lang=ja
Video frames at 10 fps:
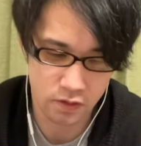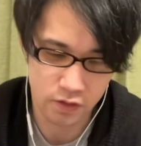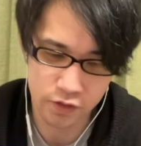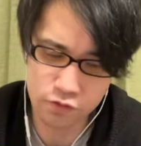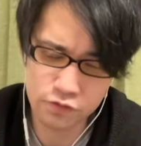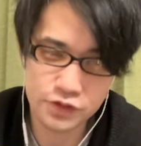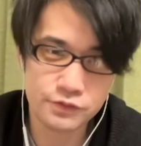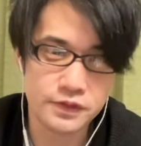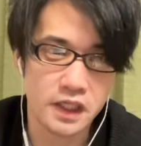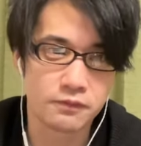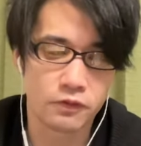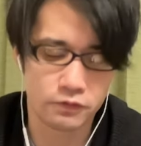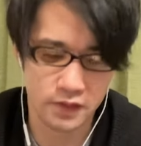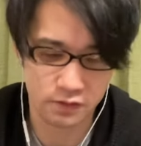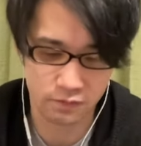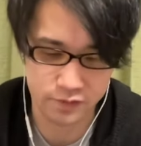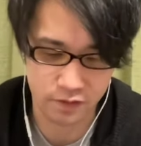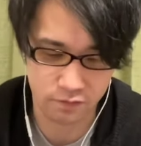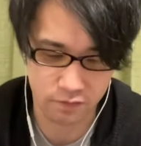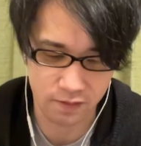YouTube さんに文句言われるかもしれな
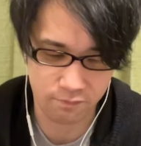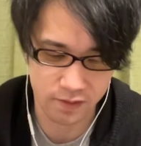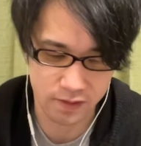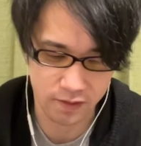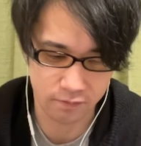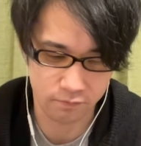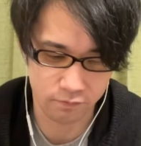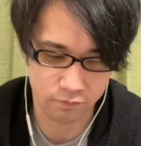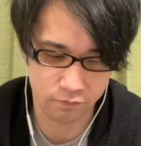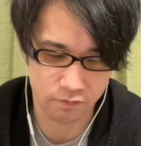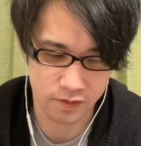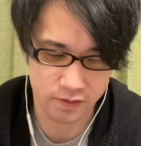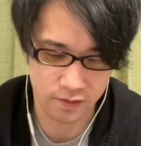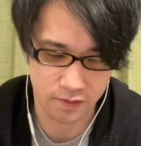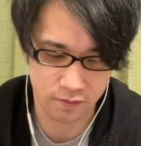いこれあんまり言われたら